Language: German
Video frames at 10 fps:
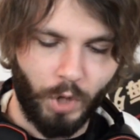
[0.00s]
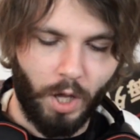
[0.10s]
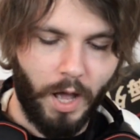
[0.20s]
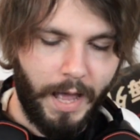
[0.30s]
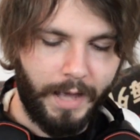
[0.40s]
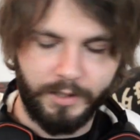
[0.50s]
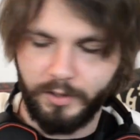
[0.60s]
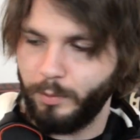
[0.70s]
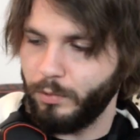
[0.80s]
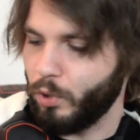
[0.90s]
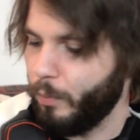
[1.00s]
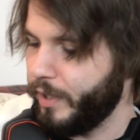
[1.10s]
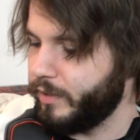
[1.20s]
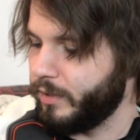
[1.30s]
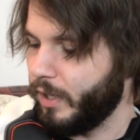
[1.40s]
Ach, der Simon kommt
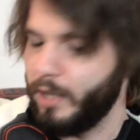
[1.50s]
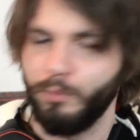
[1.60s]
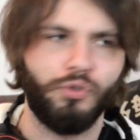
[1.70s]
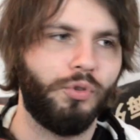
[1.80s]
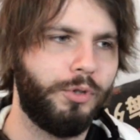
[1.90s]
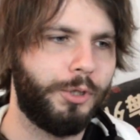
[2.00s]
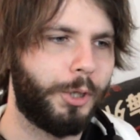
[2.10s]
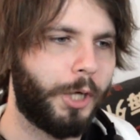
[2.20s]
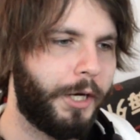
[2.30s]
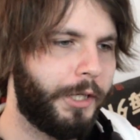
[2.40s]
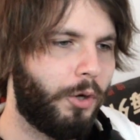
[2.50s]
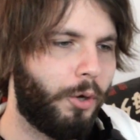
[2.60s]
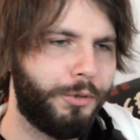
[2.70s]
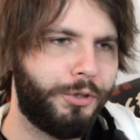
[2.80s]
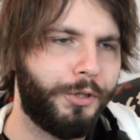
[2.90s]
erst in einer halben Stunde. Da kann ich ja noch
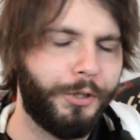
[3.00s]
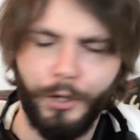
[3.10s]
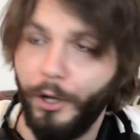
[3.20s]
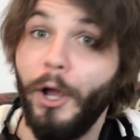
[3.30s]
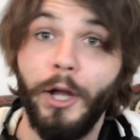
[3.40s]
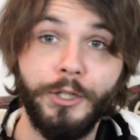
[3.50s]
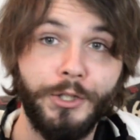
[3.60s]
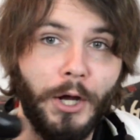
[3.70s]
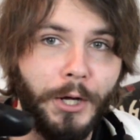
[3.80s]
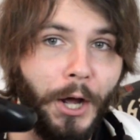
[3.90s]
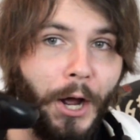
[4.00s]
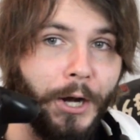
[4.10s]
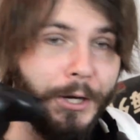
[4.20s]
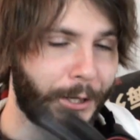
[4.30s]
ein bisschen zocken.